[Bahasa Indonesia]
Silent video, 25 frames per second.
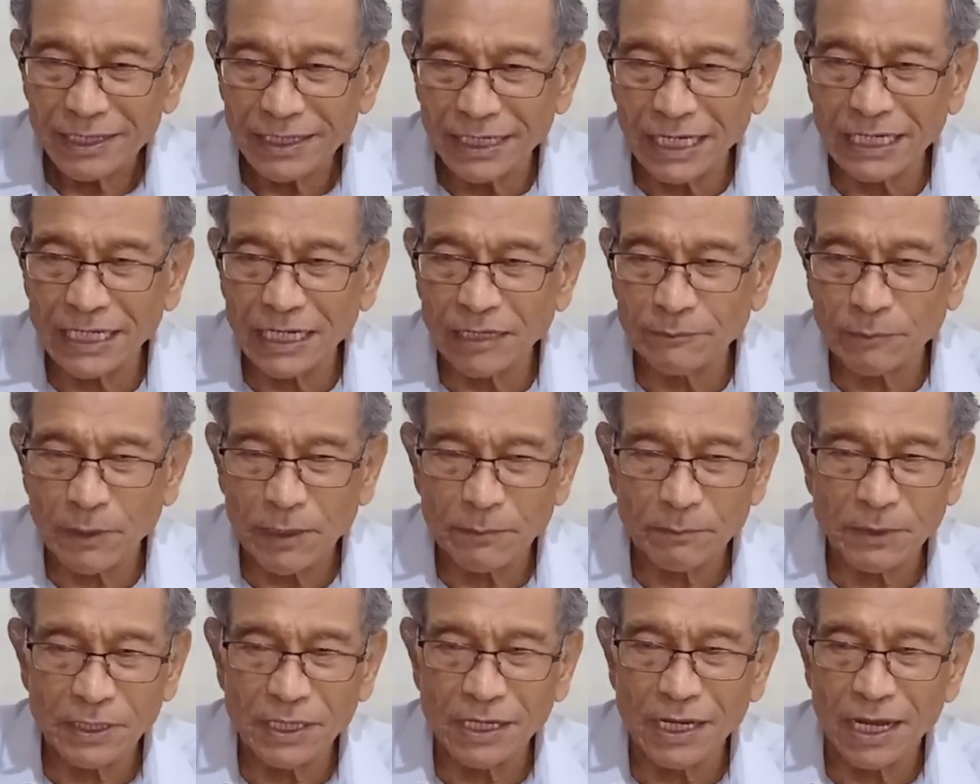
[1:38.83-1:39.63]
Dan
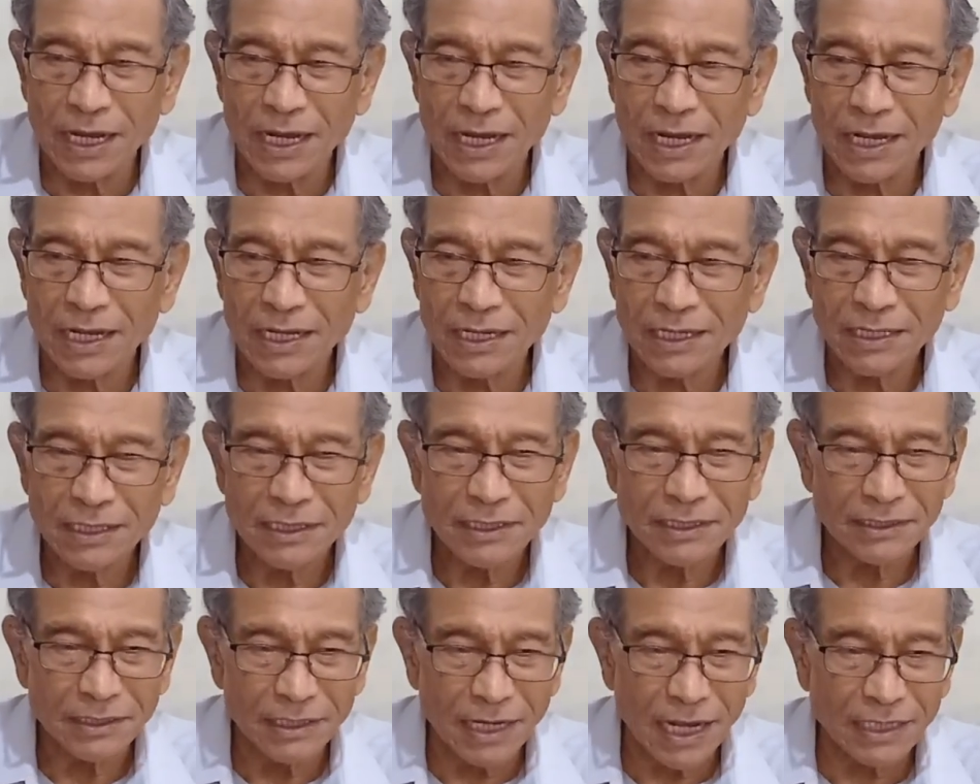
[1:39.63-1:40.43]
apabila
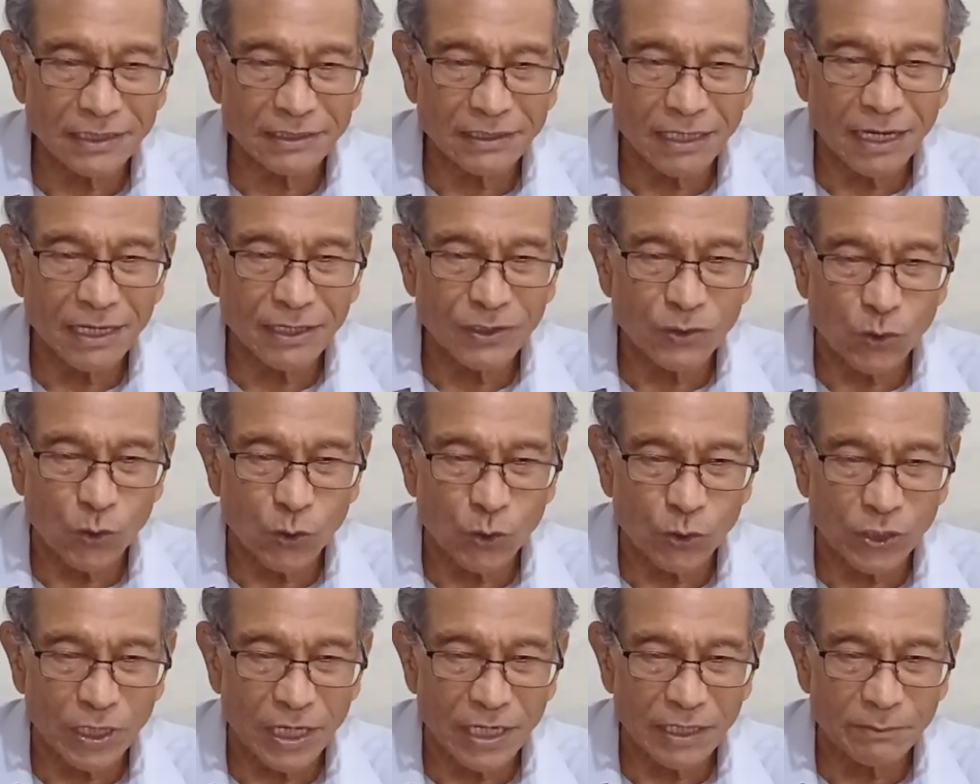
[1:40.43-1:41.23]
datang
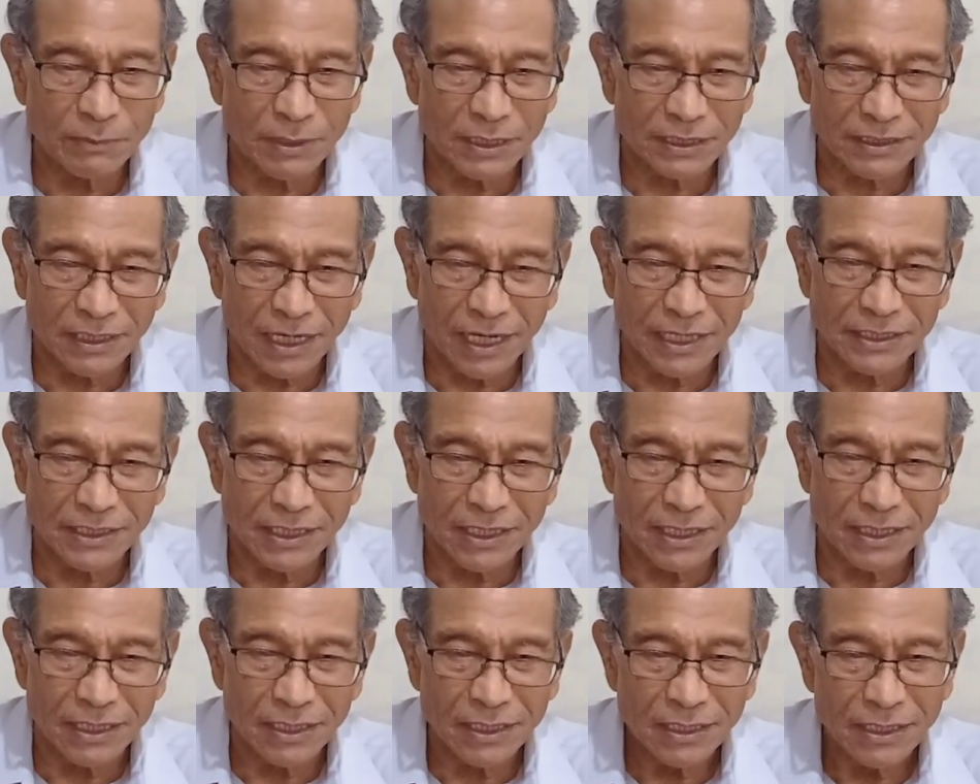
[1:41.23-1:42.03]
orang
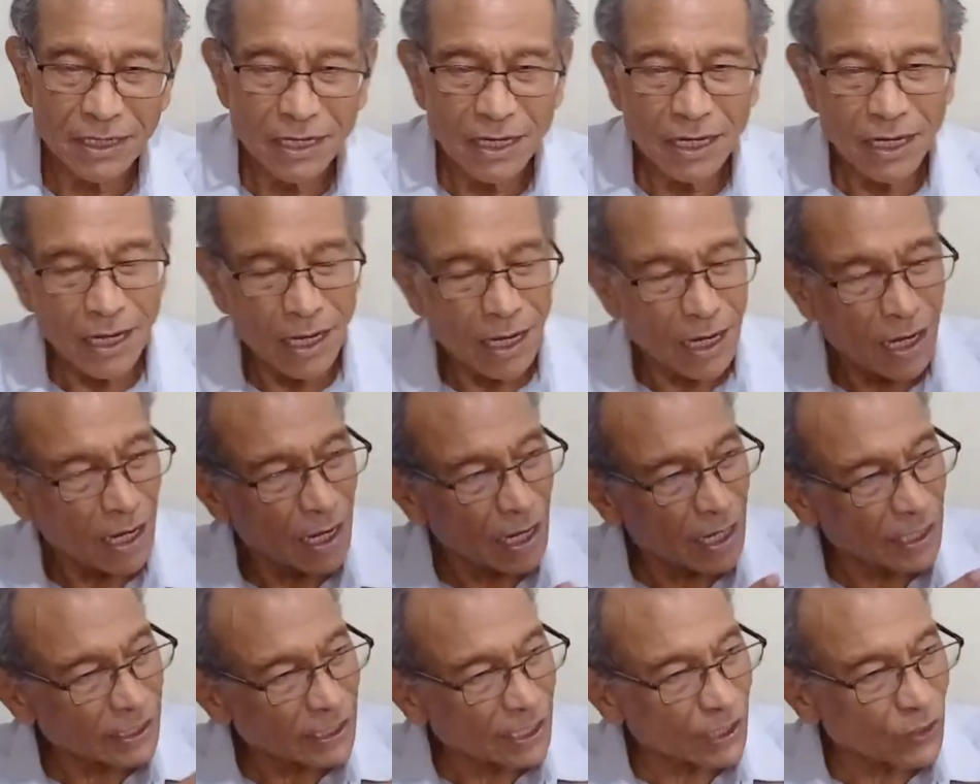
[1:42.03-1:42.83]
bertanya,
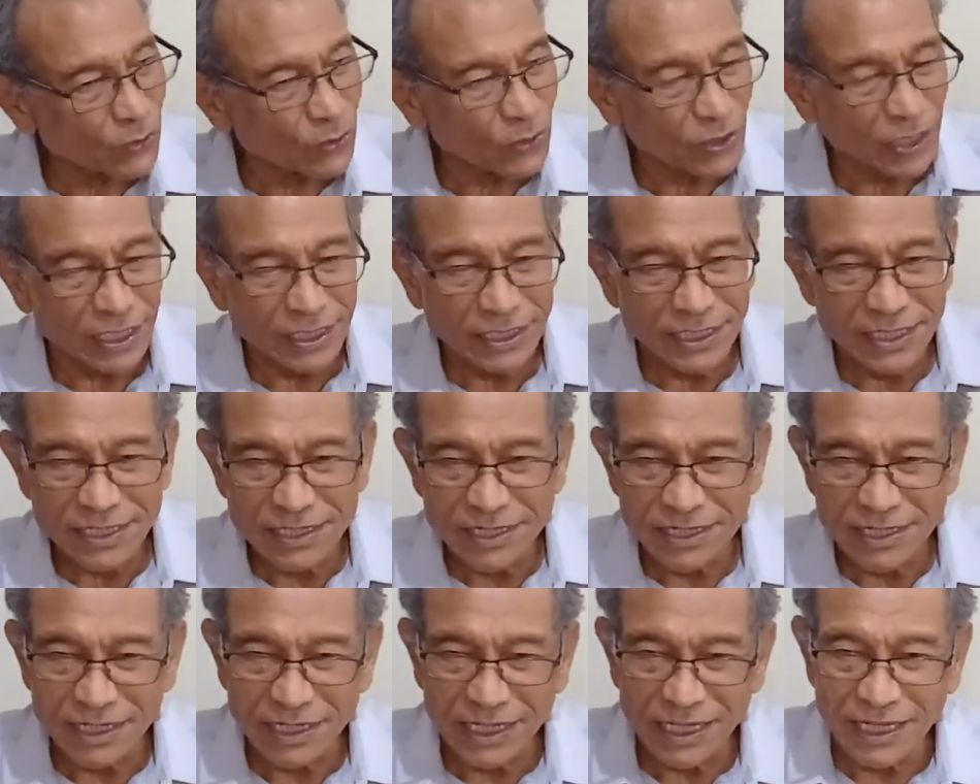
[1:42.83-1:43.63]
"Ada orang di
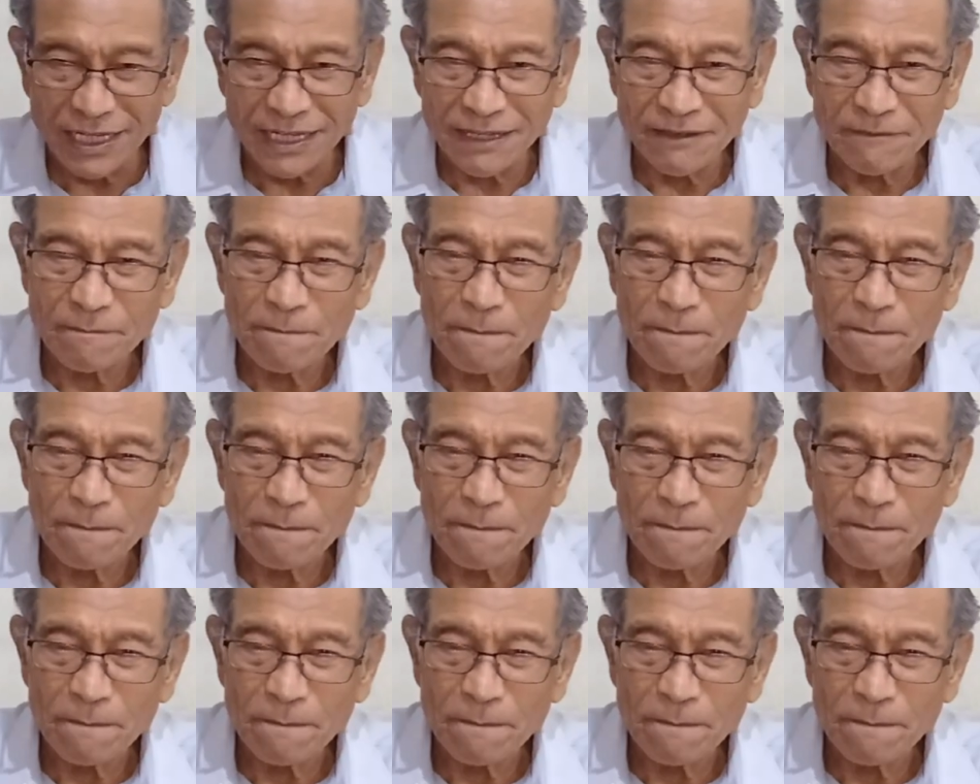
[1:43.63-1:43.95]
sini?"